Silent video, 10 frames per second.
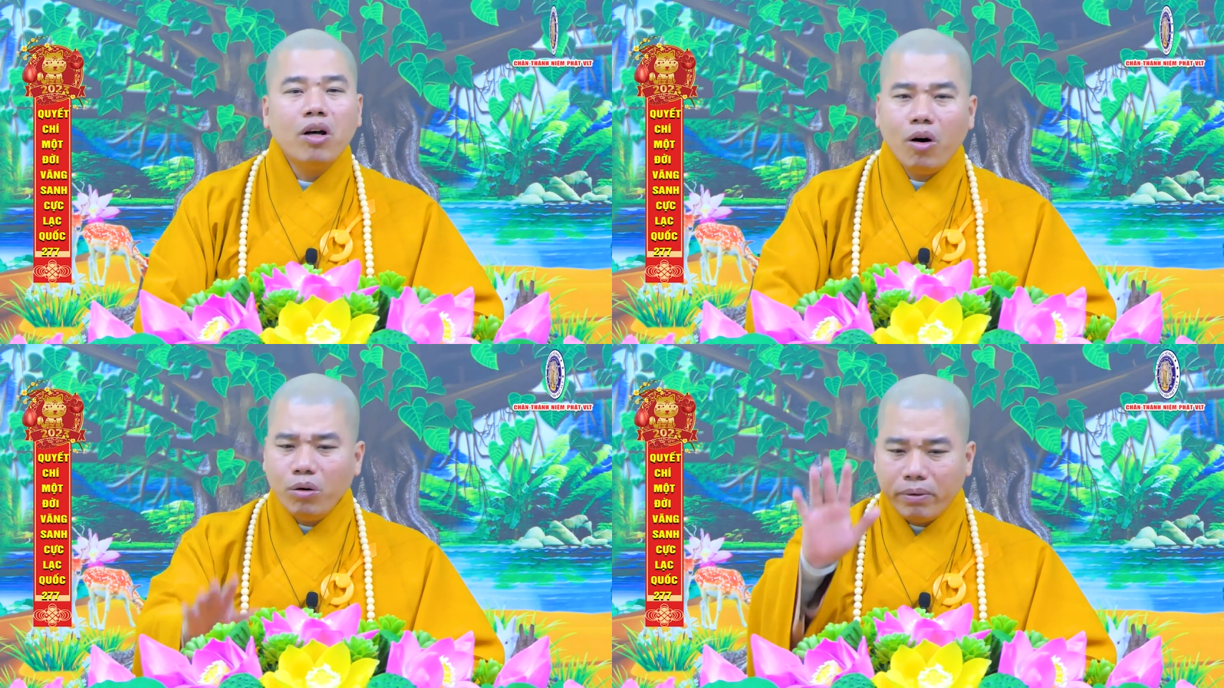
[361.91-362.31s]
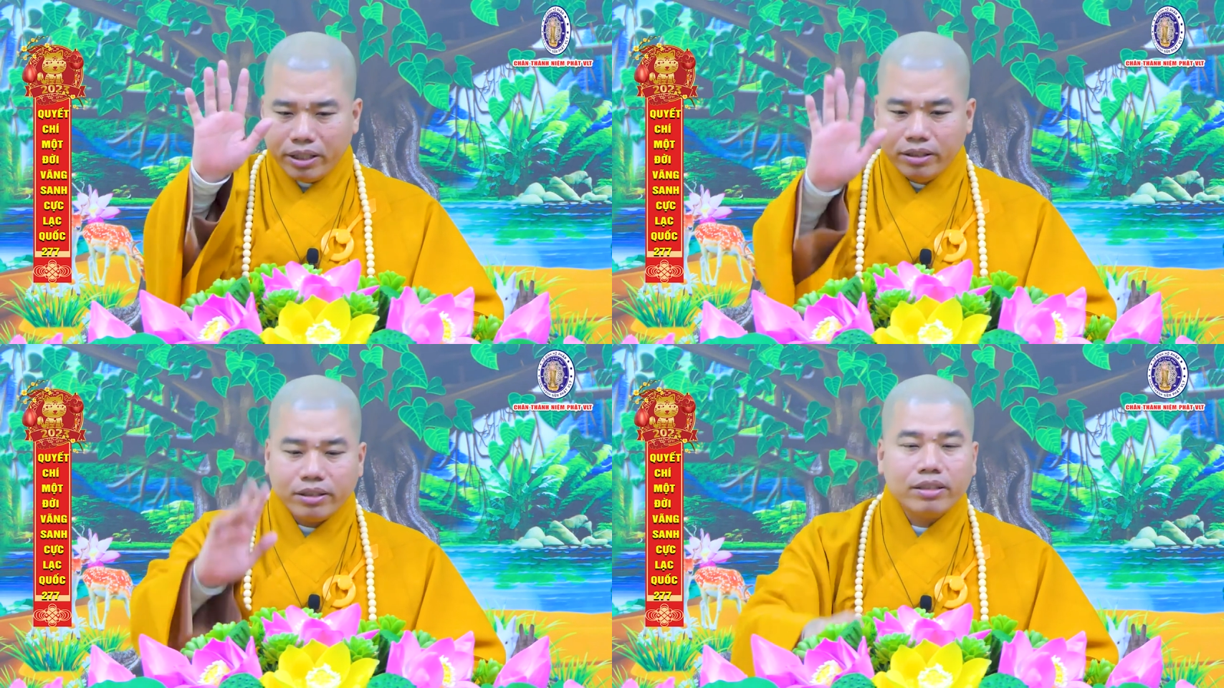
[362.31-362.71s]
đố
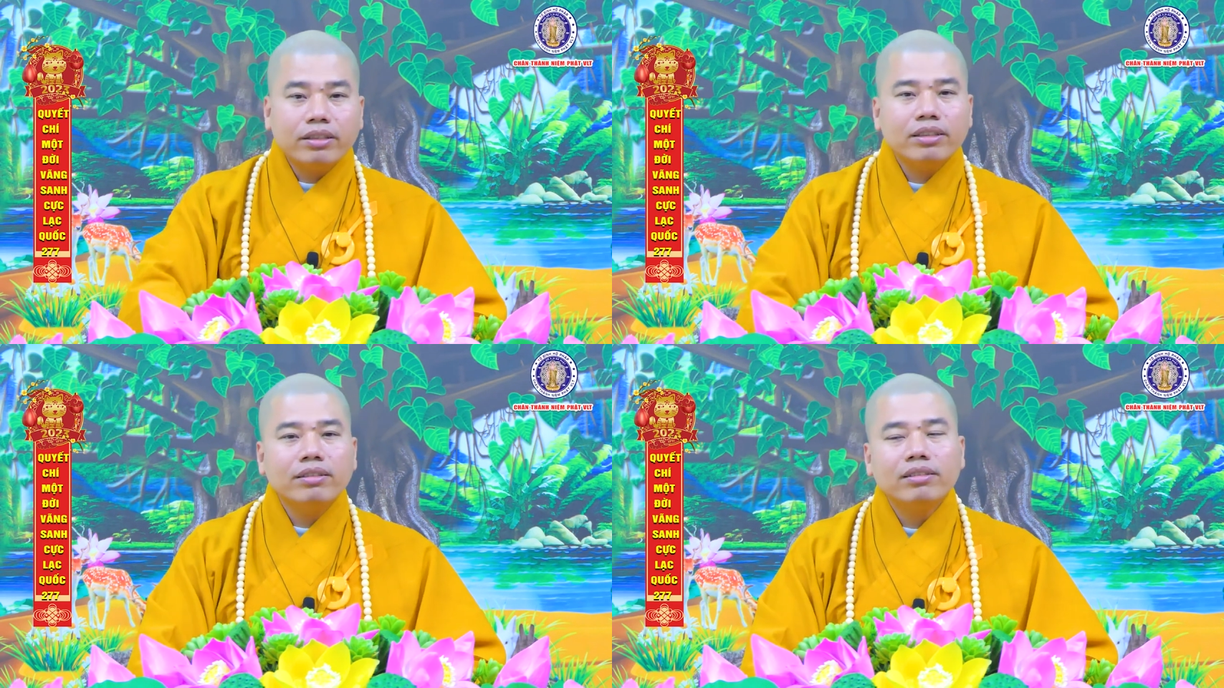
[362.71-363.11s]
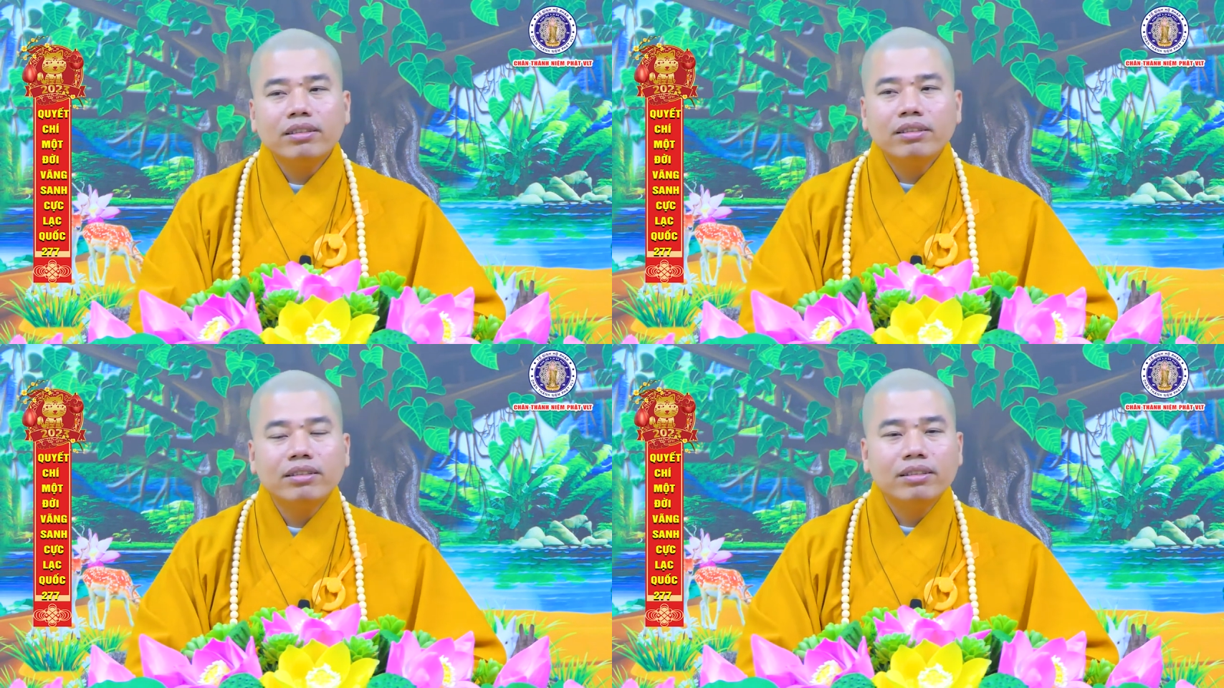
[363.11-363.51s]
mà được
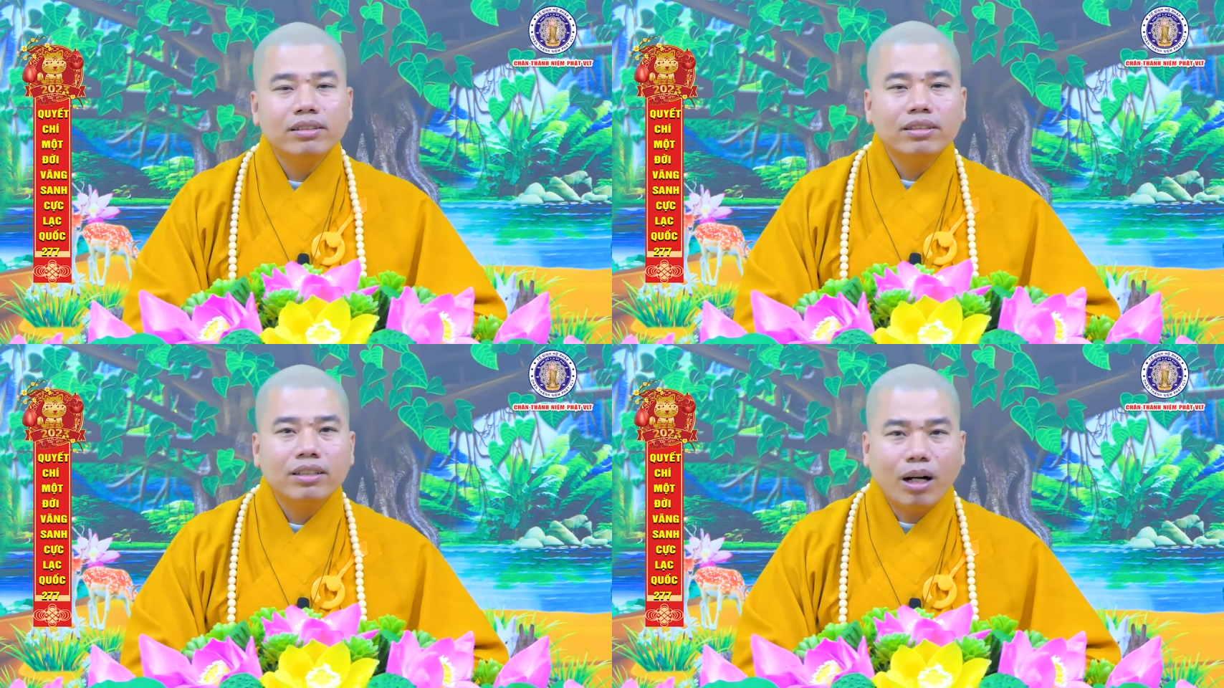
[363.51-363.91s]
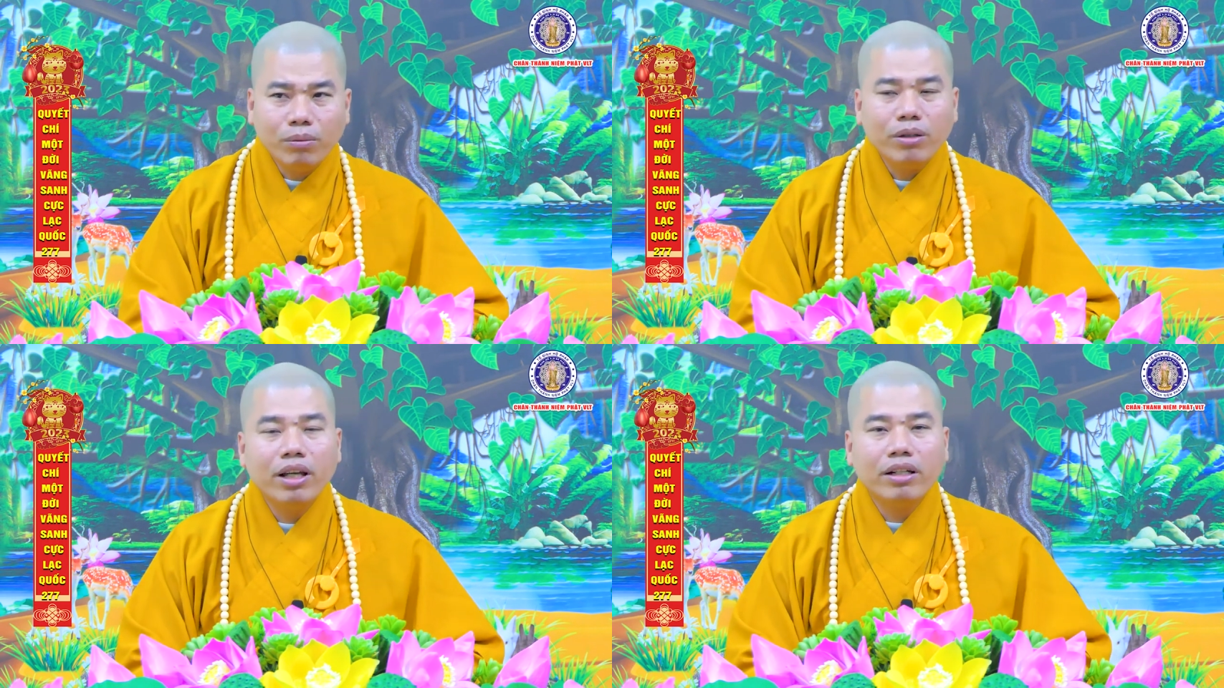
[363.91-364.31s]

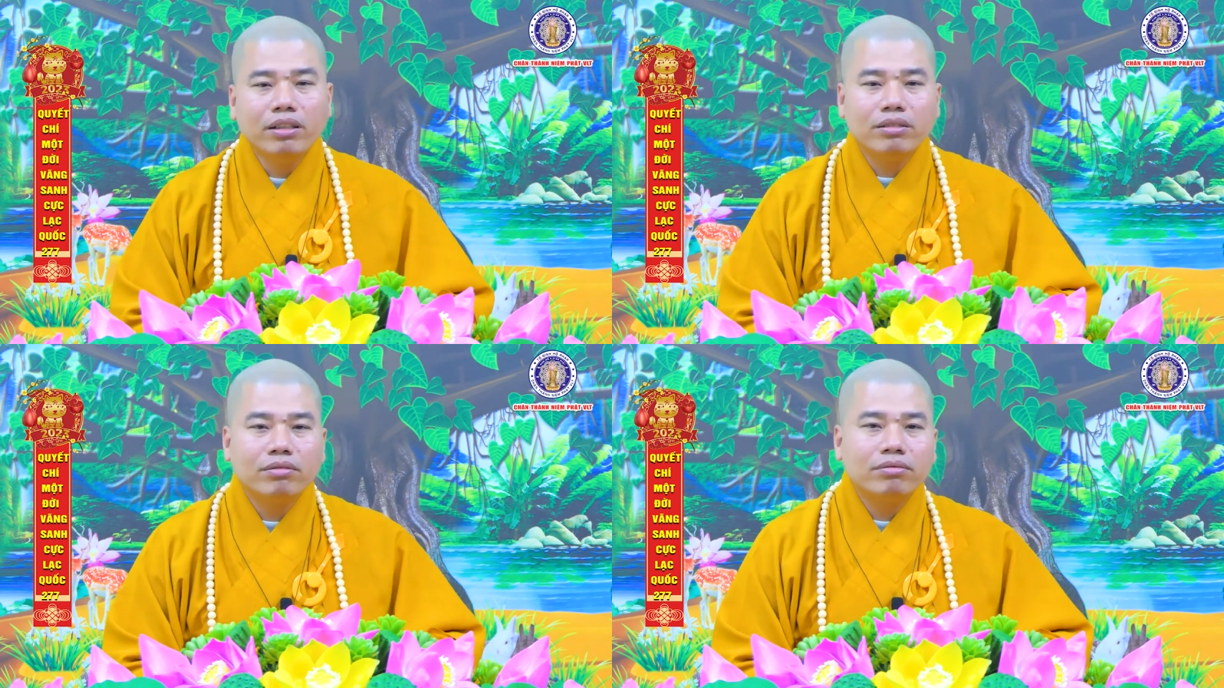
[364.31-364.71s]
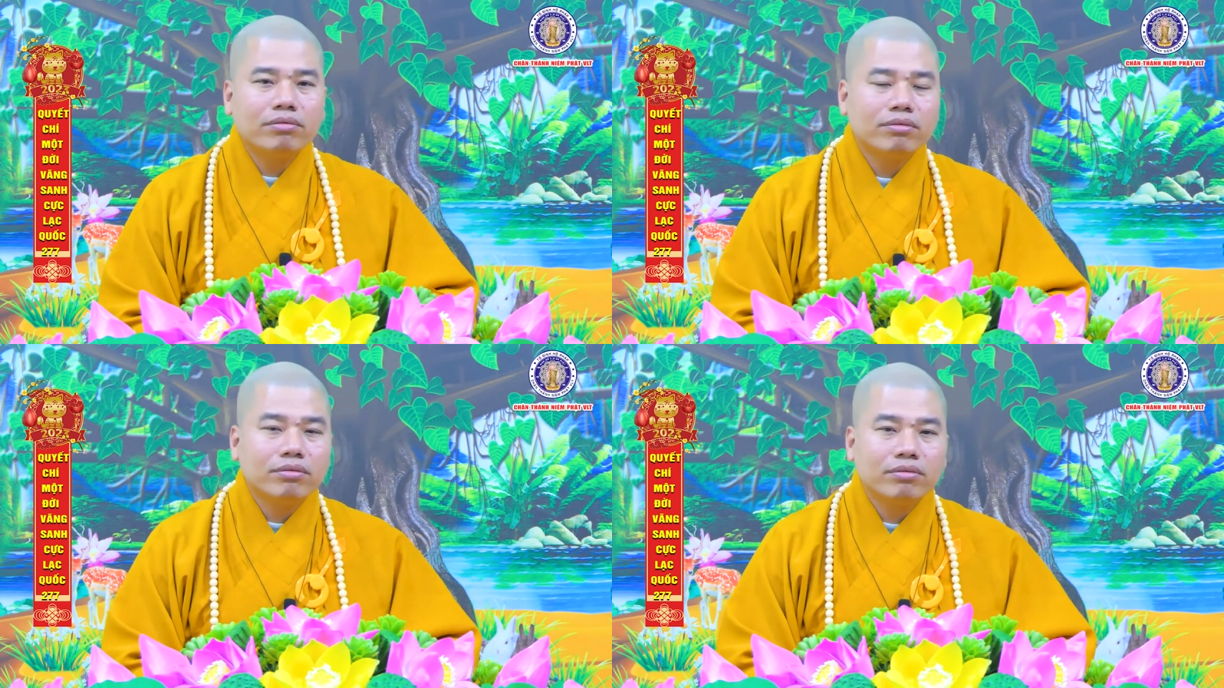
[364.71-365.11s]
không bao giờ được